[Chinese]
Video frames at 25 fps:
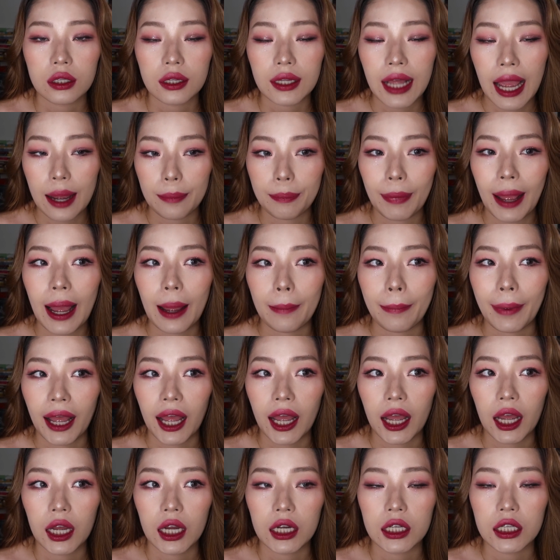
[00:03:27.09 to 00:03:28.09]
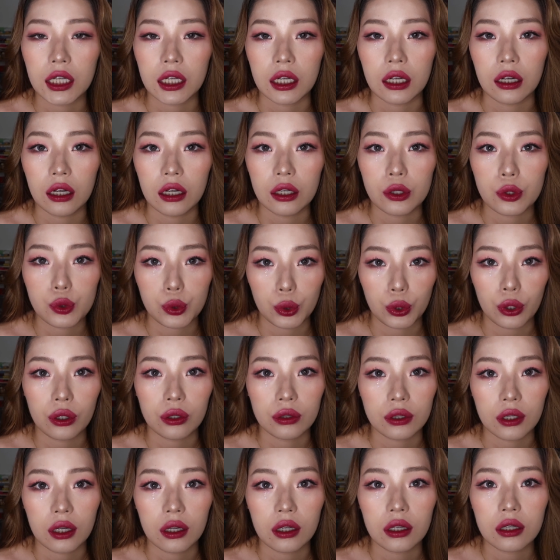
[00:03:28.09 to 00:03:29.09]
他爸爸和所
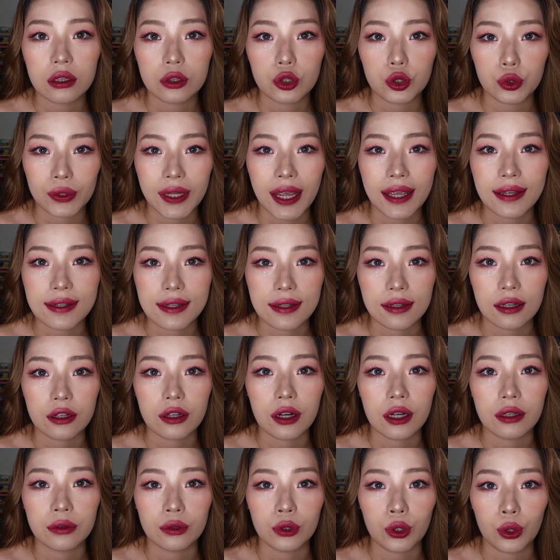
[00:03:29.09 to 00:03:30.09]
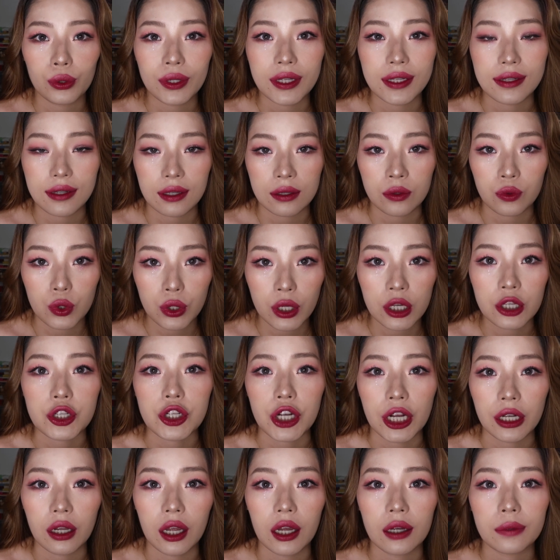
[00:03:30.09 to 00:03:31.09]
有的住在一起的人都已经确
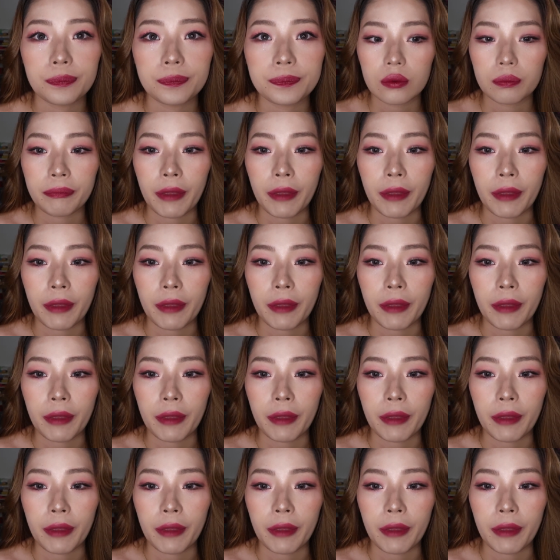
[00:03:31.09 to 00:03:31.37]
诊了。